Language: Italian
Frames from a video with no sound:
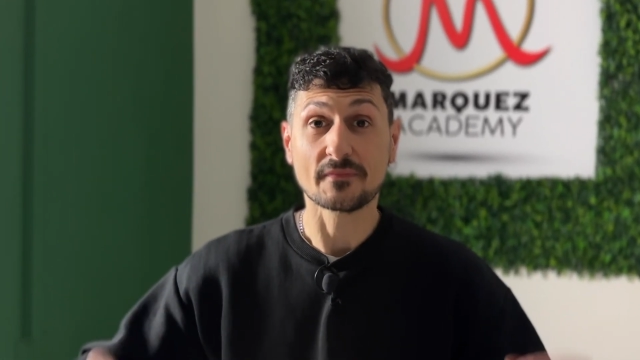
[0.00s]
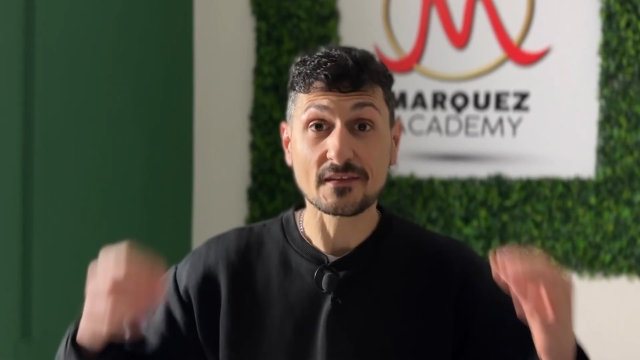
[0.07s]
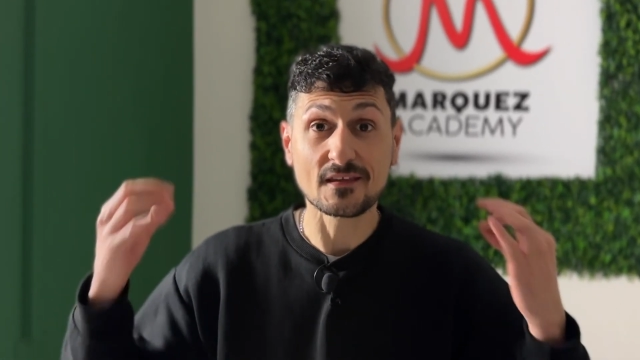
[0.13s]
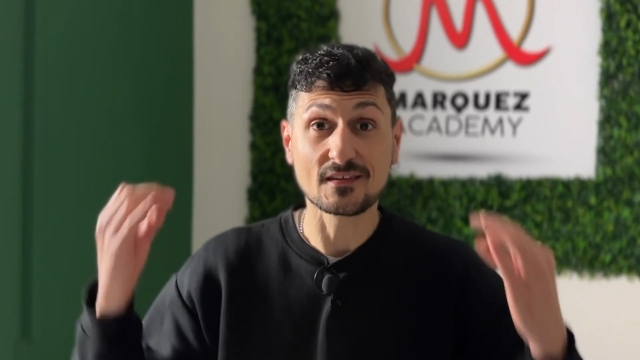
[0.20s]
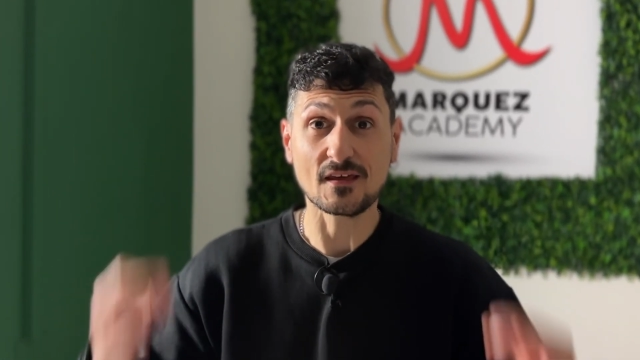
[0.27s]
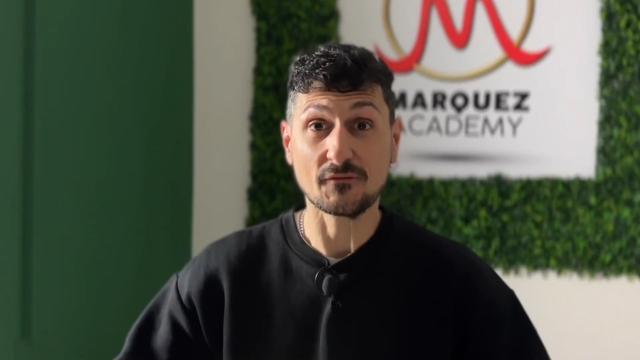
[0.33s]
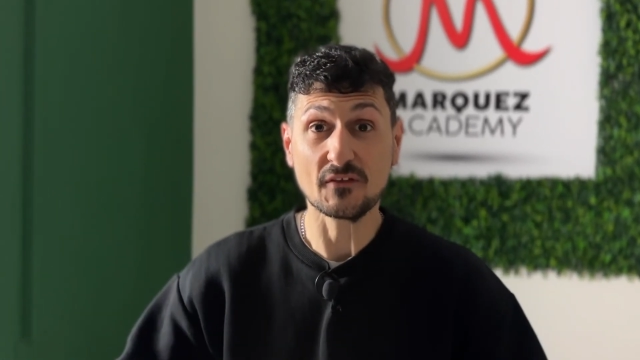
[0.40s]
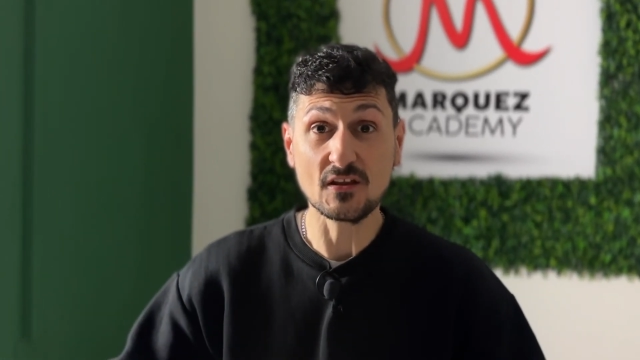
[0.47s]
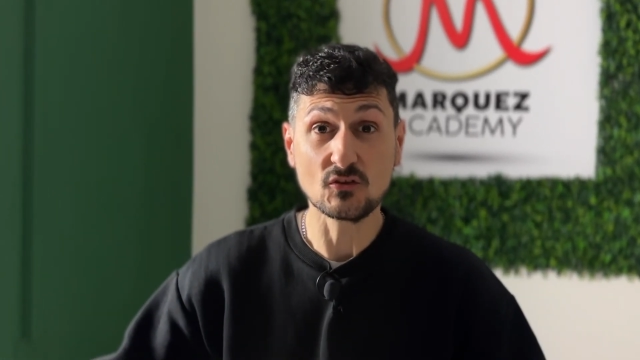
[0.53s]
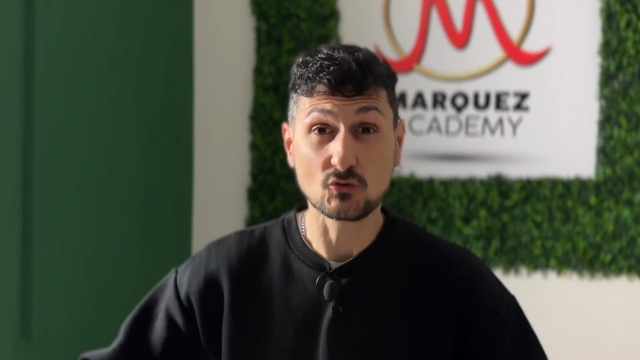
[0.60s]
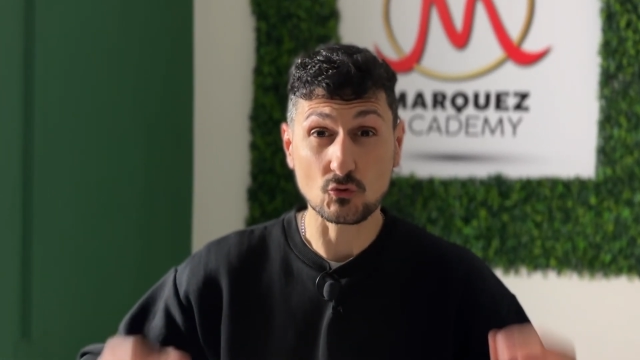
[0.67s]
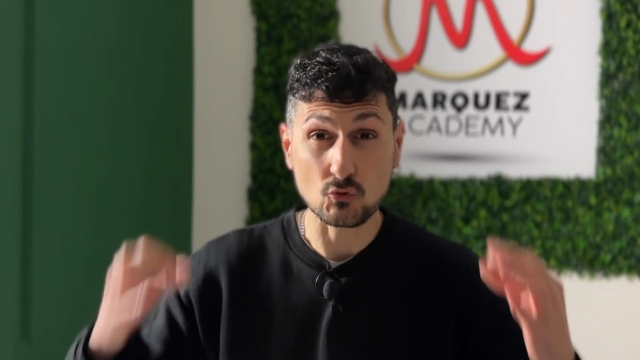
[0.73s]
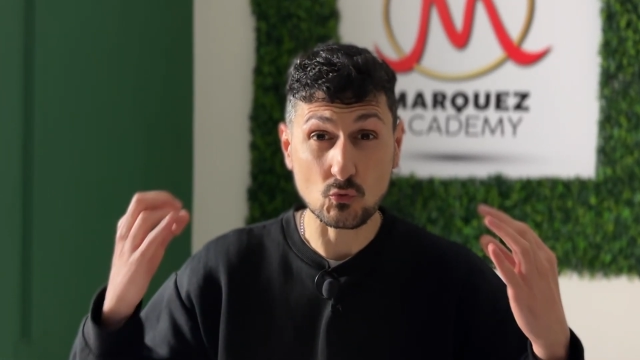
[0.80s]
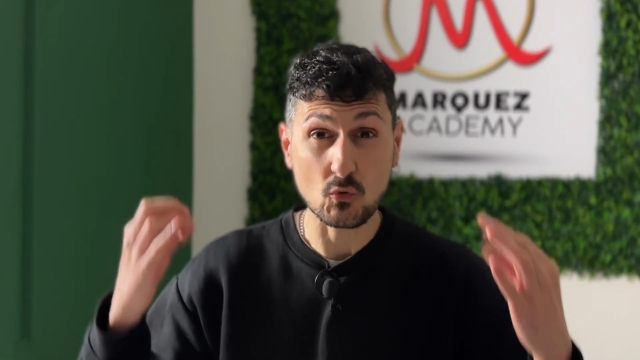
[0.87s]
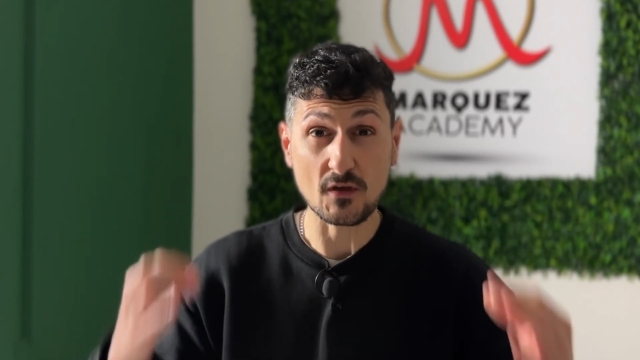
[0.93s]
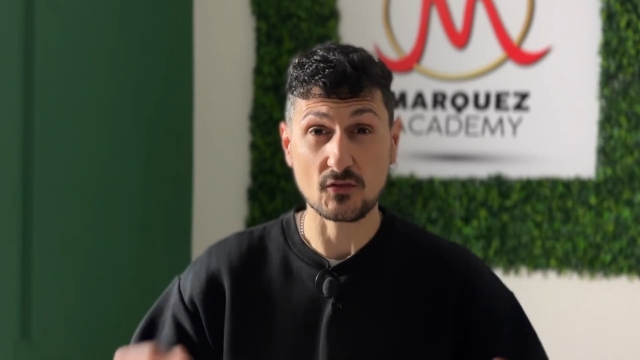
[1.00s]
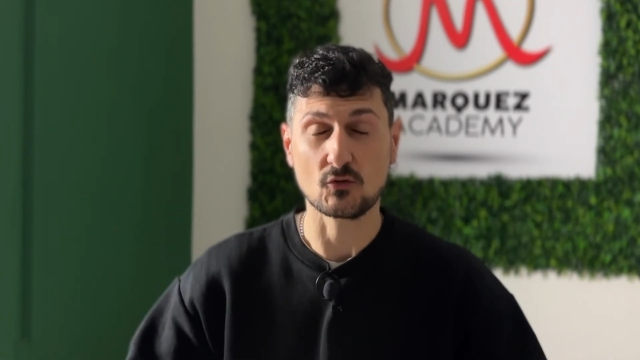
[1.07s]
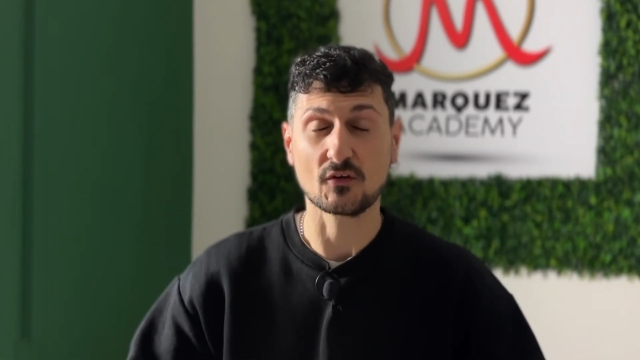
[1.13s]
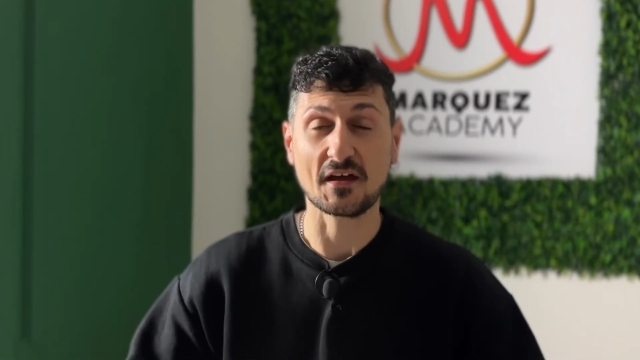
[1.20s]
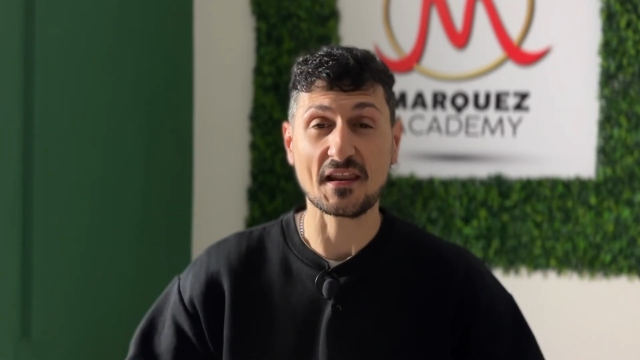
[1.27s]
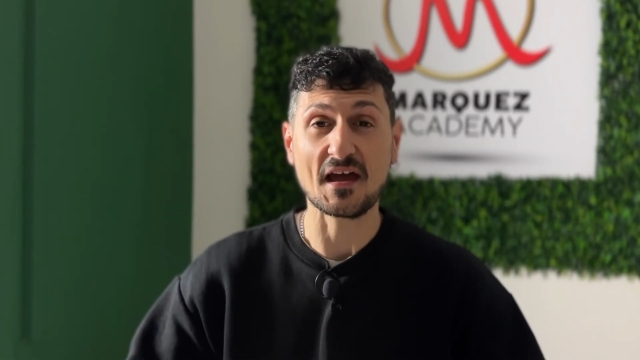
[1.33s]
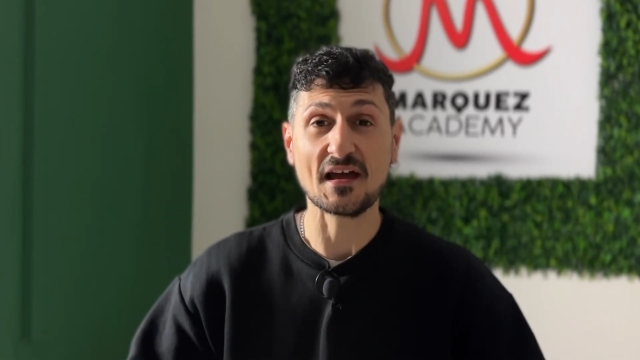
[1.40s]
Se sei finito su questo
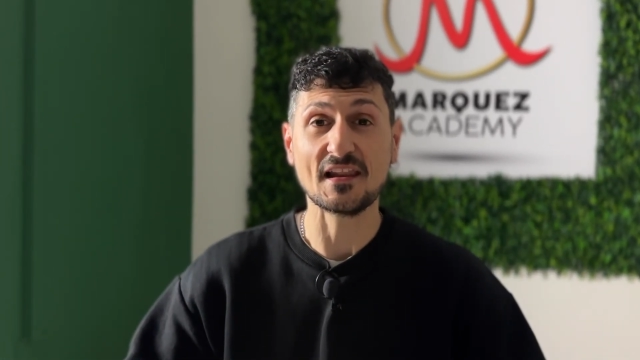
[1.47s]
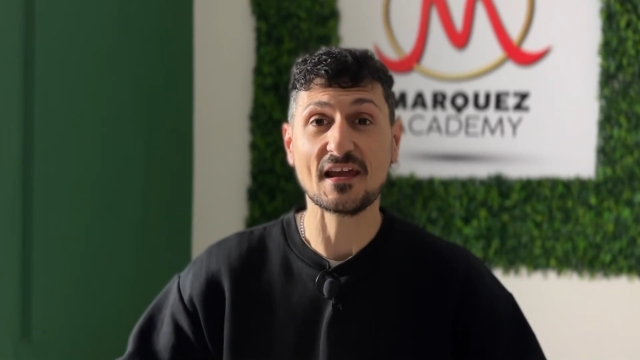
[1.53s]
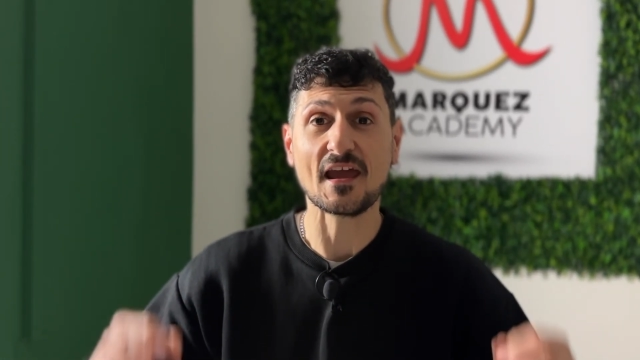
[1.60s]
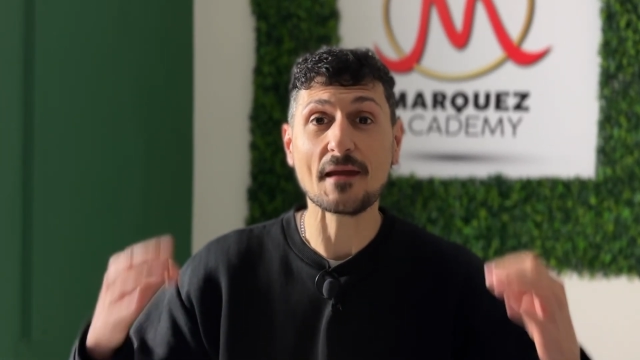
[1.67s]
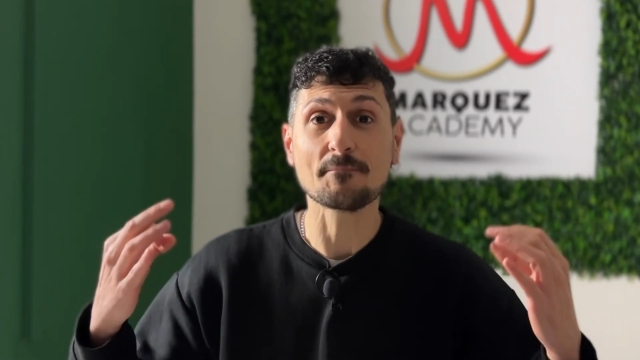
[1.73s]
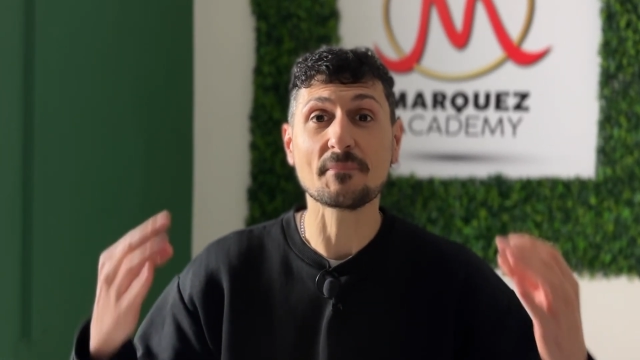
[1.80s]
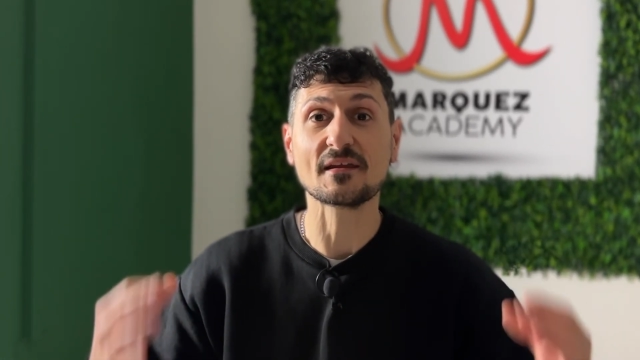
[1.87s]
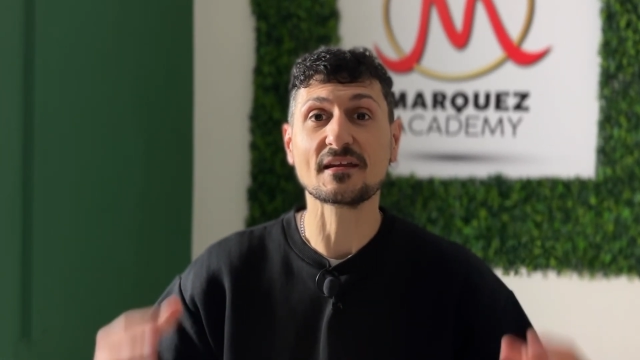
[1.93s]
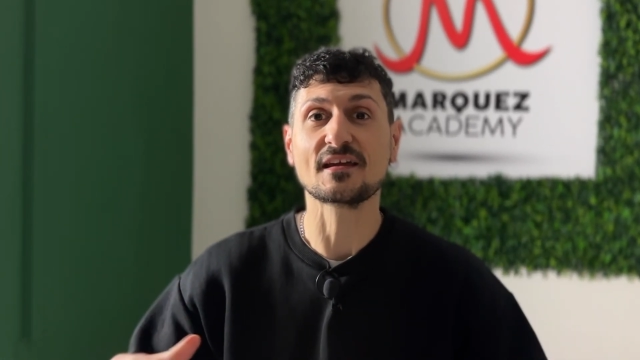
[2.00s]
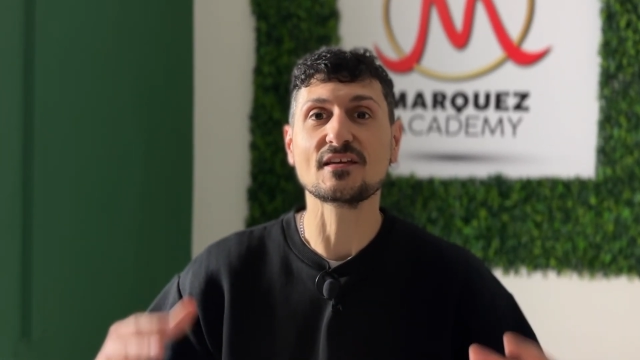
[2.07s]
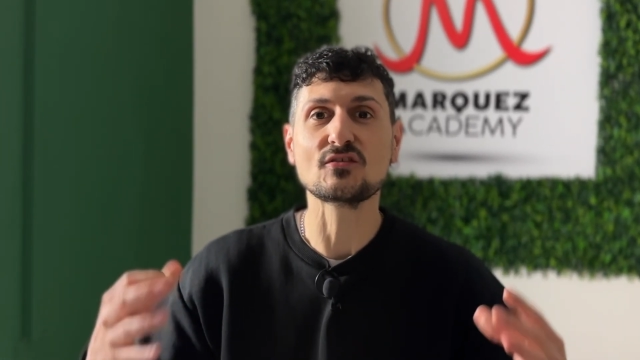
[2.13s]
canale è perché